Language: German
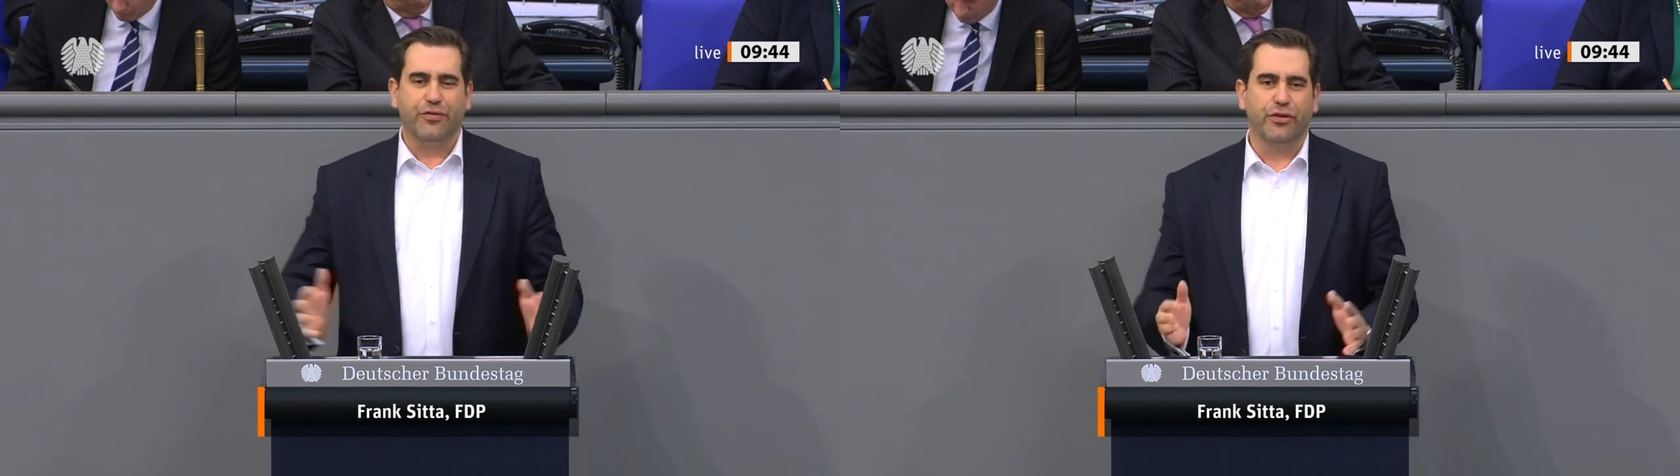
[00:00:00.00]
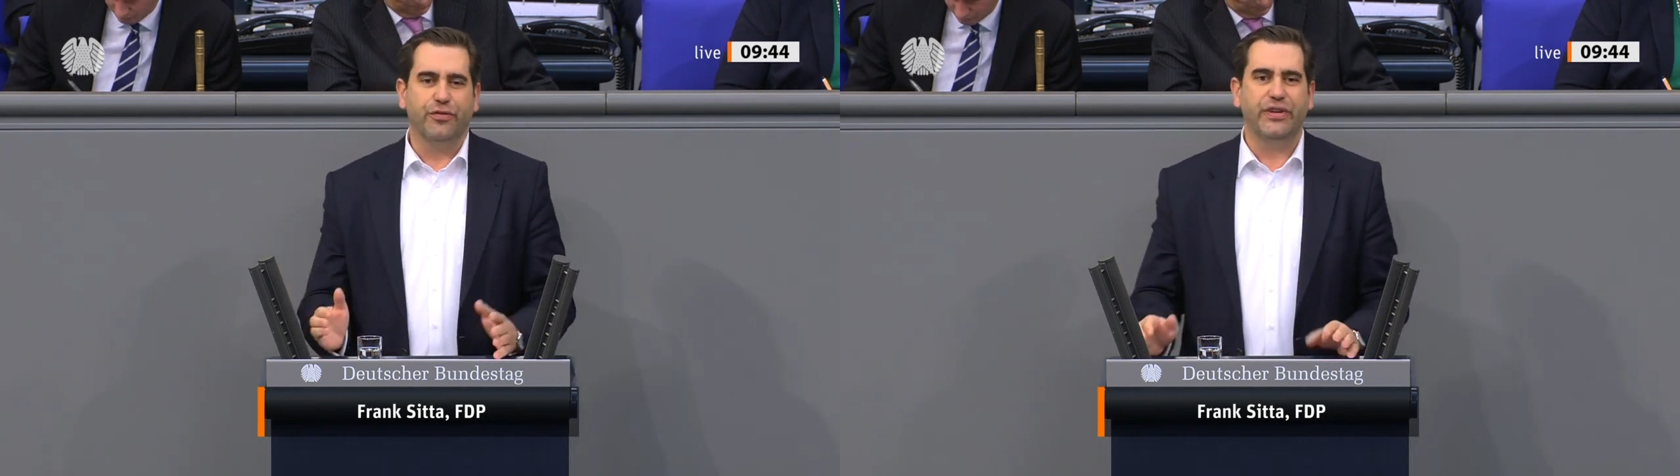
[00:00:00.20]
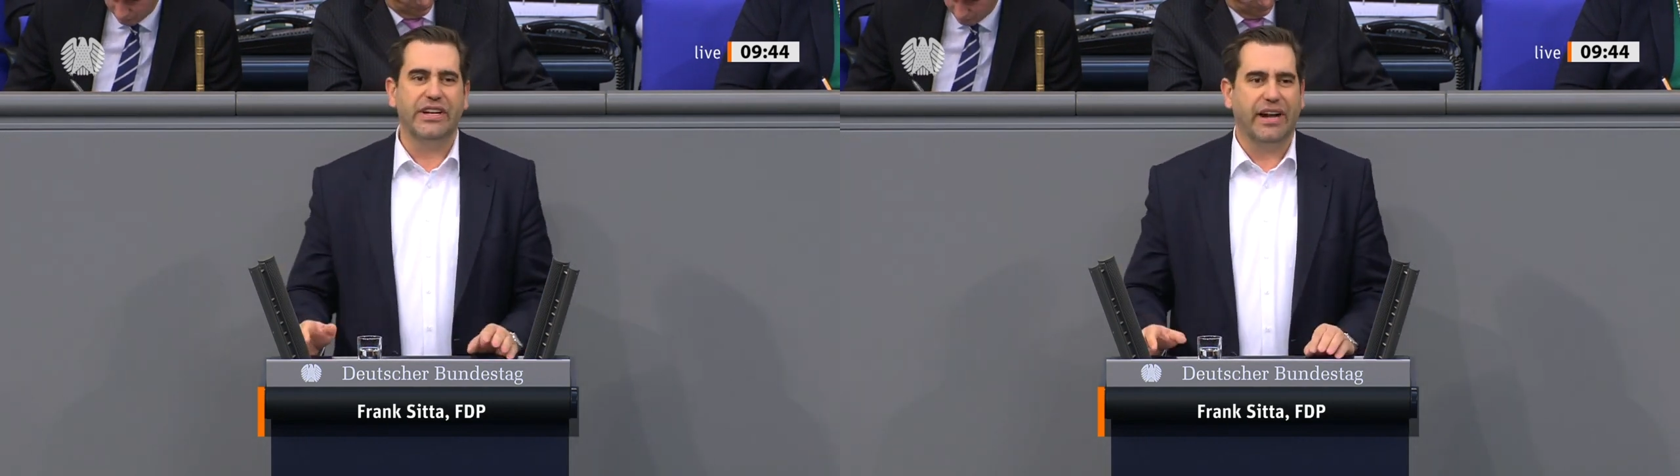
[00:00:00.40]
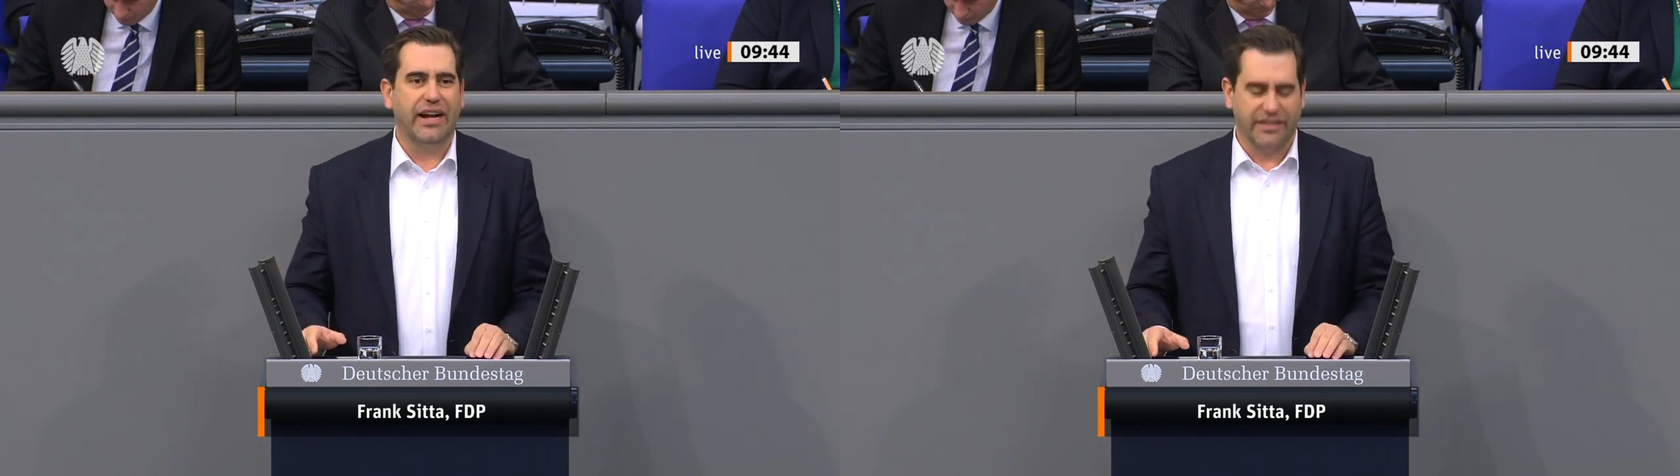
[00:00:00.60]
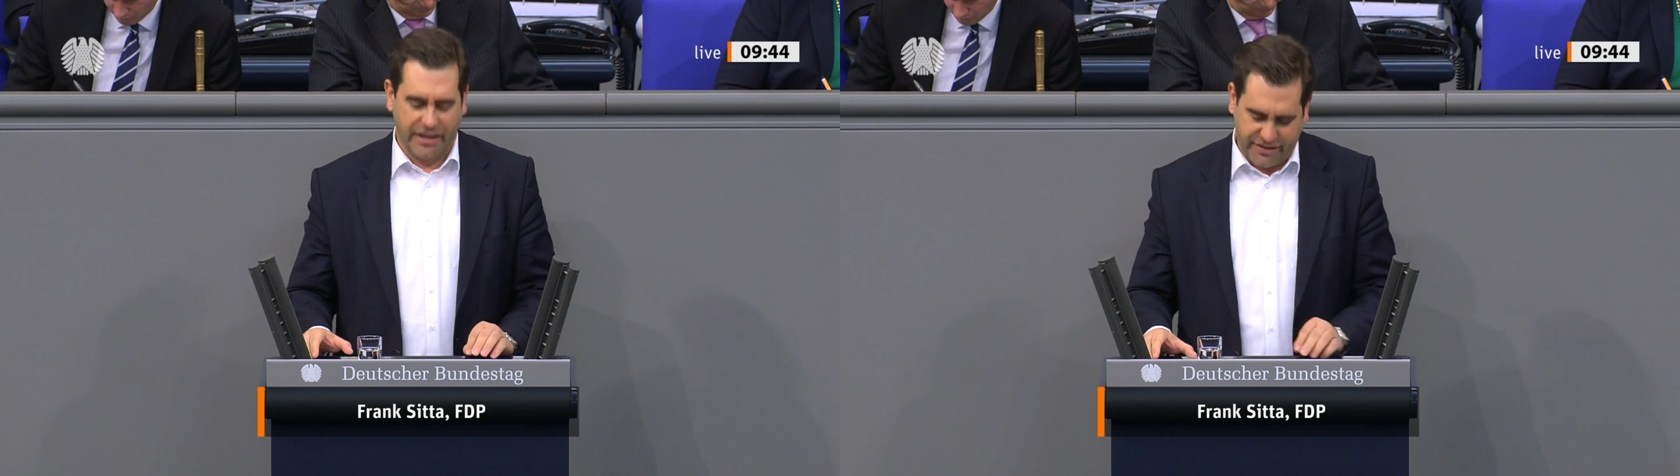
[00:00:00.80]
von vielen
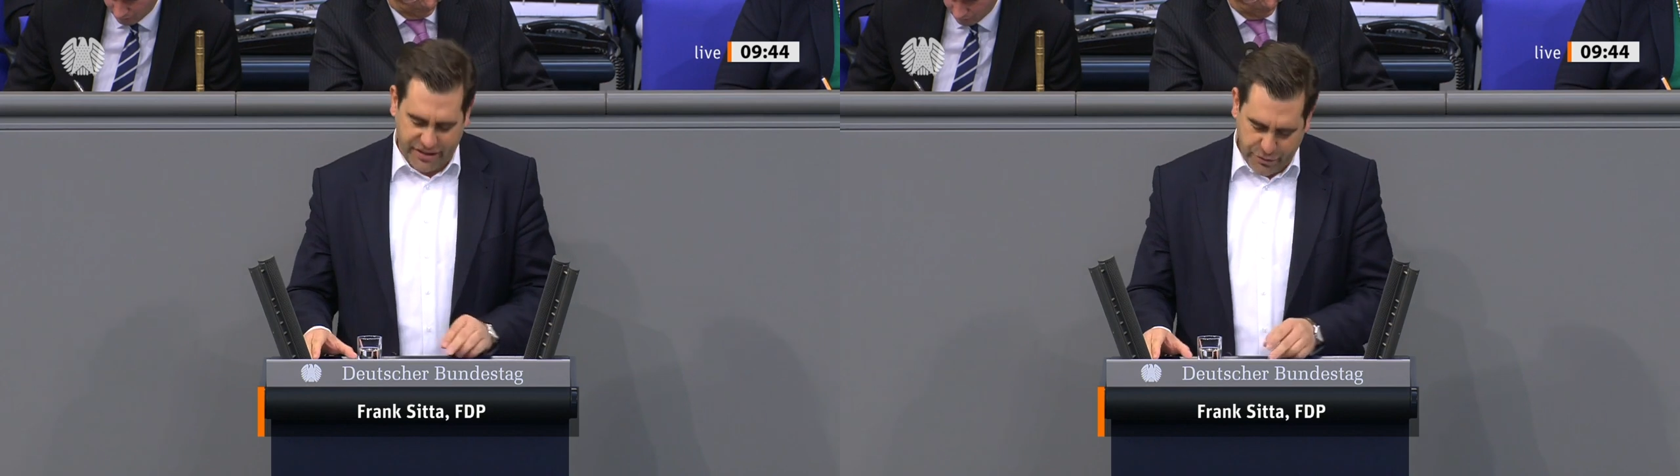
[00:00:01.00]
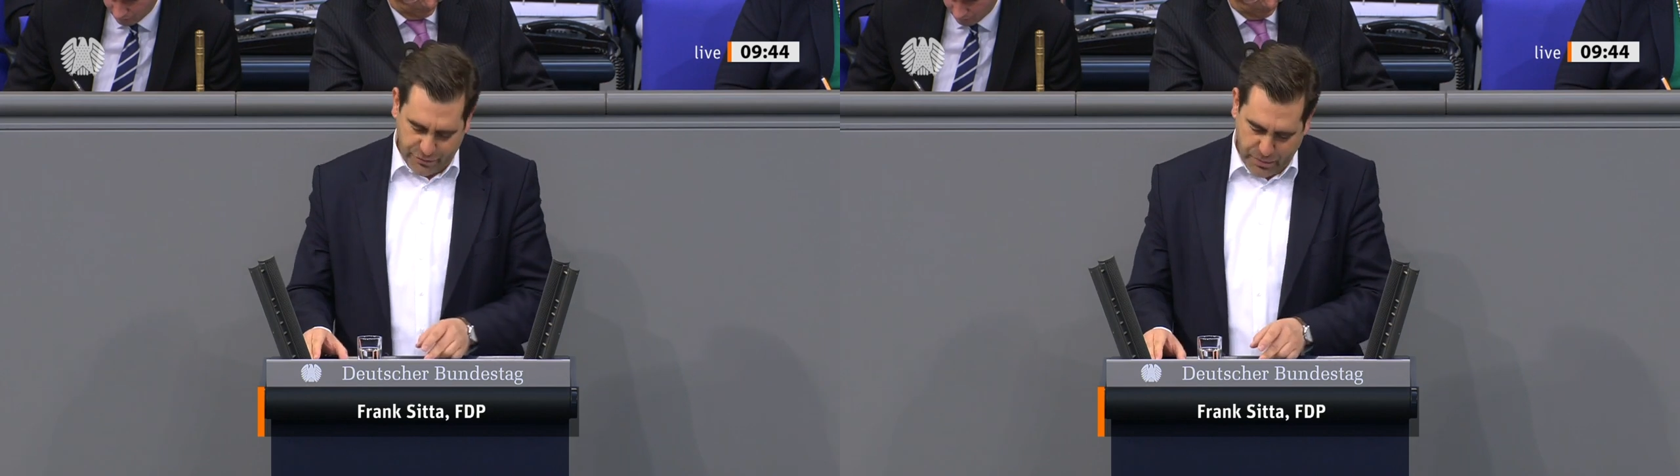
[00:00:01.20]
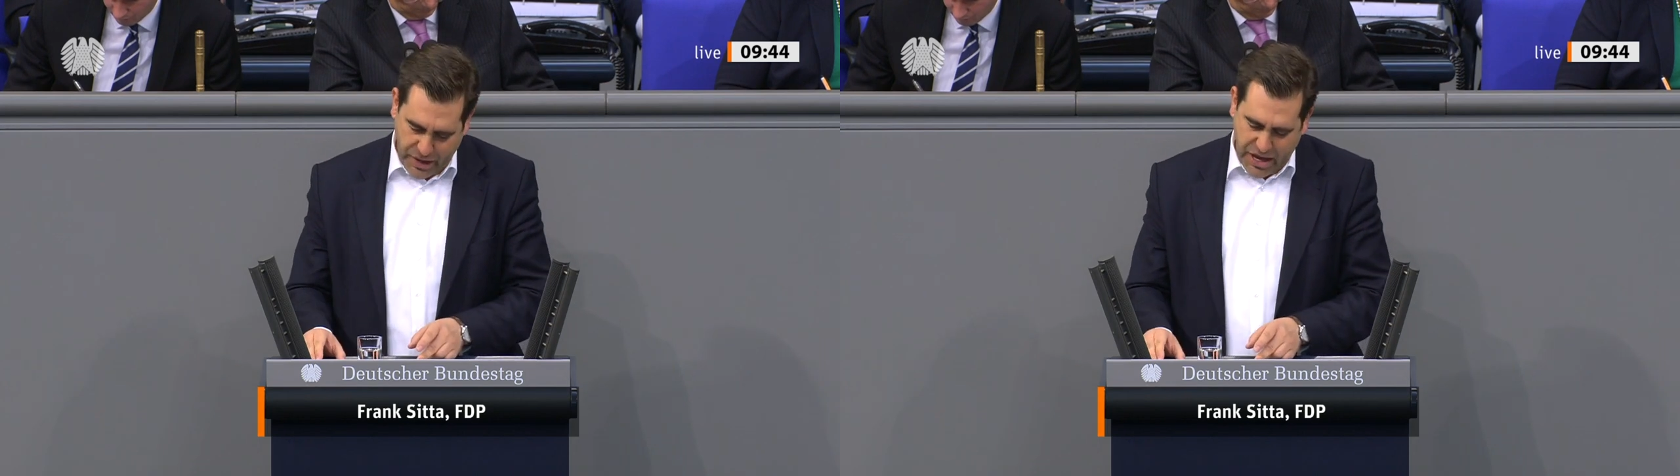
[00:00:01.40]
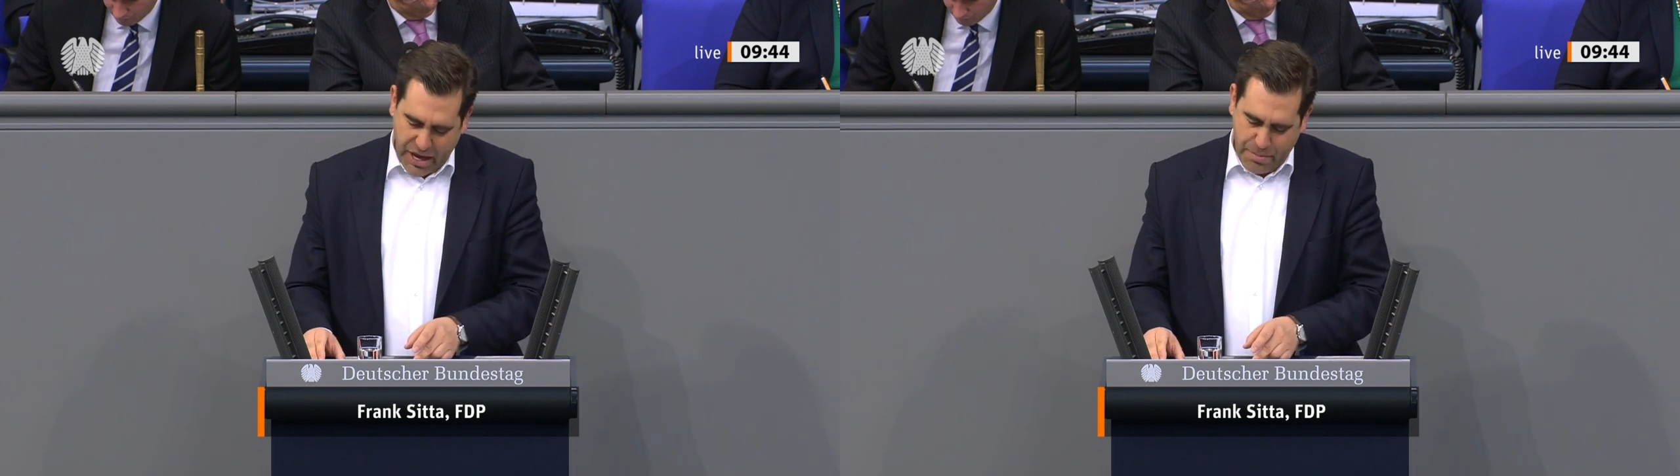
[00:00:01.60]
Alternativen,